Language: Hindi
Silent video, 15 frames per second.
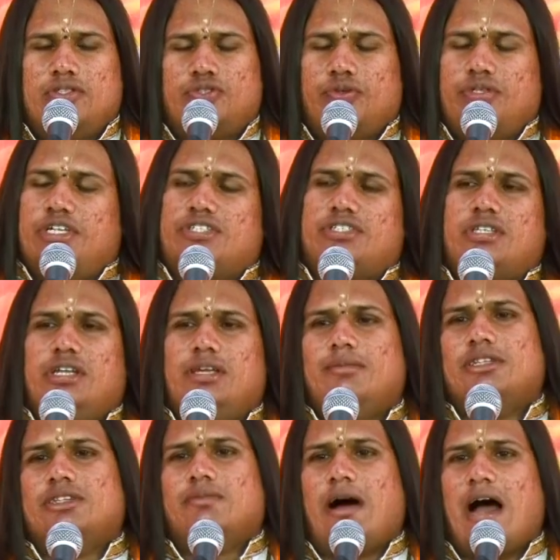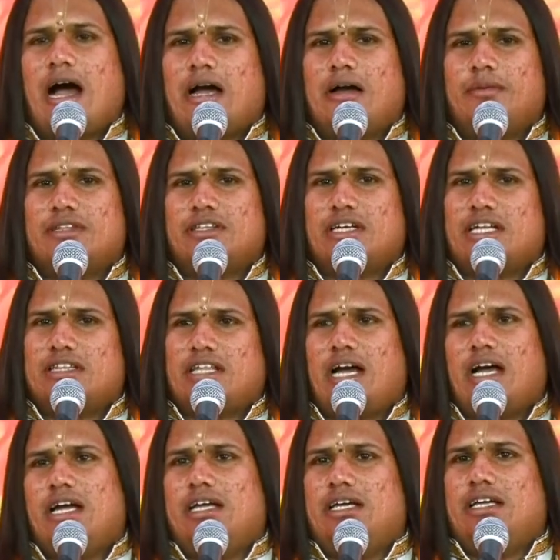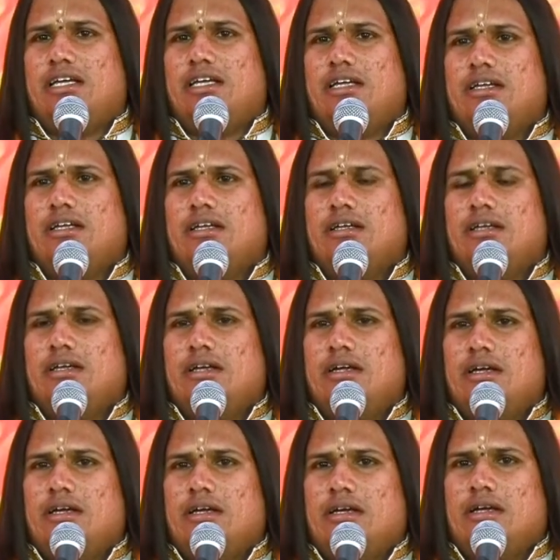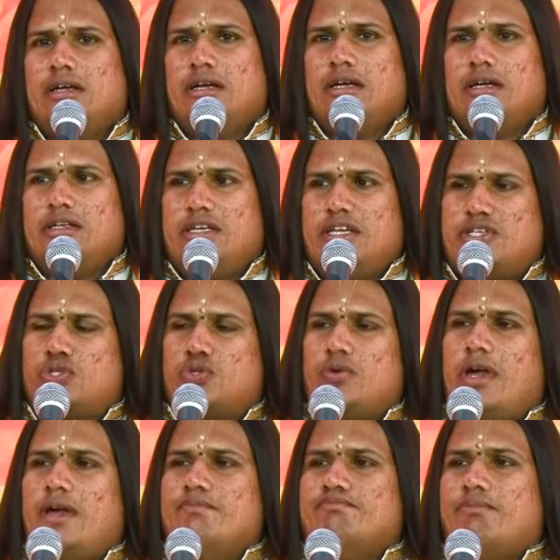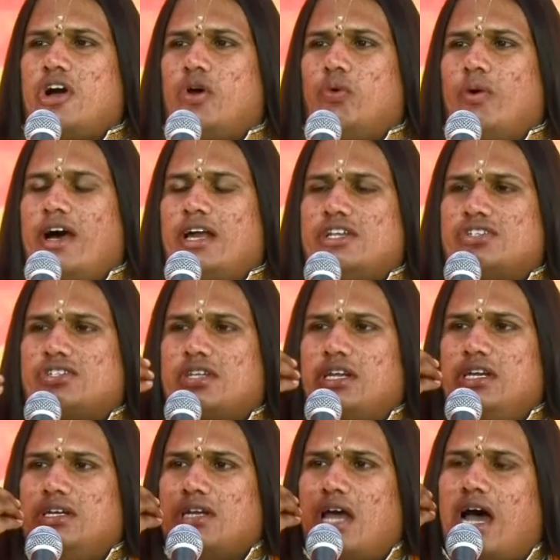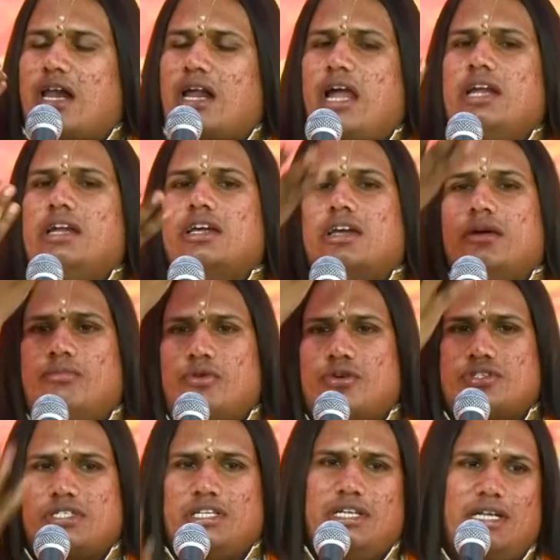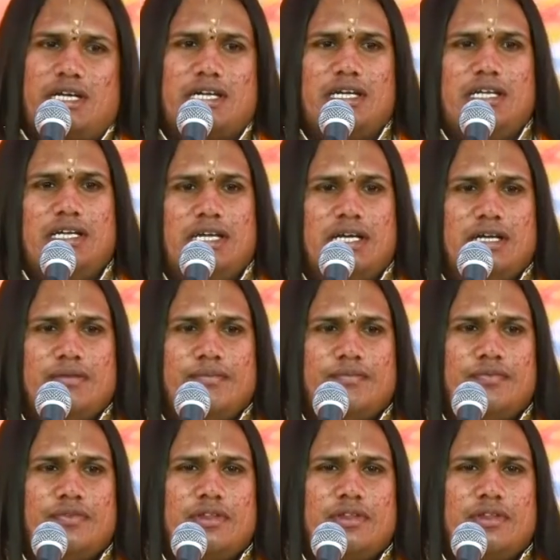जो ये श्रीमद् भागवत कथा है ये स्वयं भगवान श्री नारायण के मुख से निकली है